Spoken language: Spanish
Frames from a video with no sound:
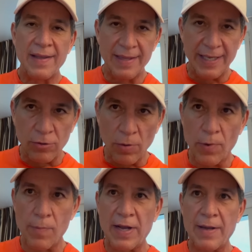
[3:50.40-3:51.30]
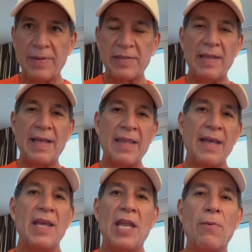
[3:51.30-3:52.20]
de su propia capacidad
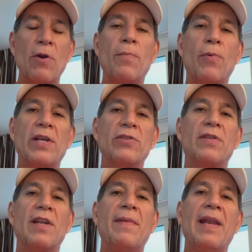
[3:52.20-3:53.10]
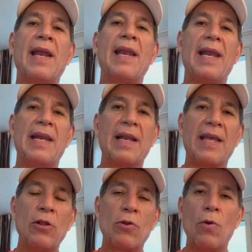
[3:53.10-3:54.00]
y bueno, por eso terminan en el
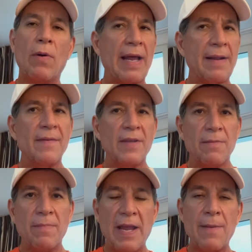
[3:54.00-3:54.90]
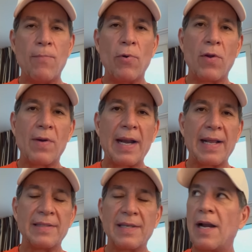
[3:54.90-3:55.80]
quinto lugar. Bien pudieron
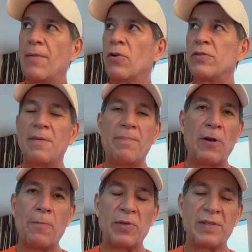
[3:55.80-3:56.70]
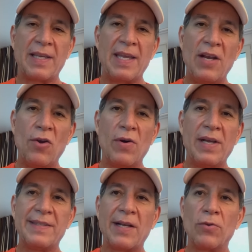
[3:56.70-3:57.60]
alcanzar el bronce, pero pues aquí no
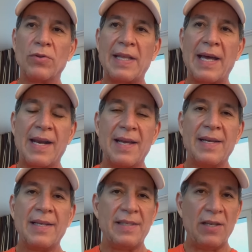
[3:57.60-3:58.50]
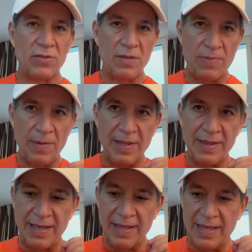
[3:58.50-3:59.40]
es de contar, sino
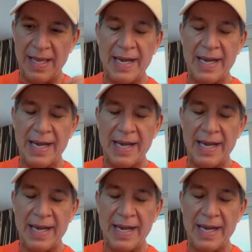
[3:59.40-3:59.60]
simplemente de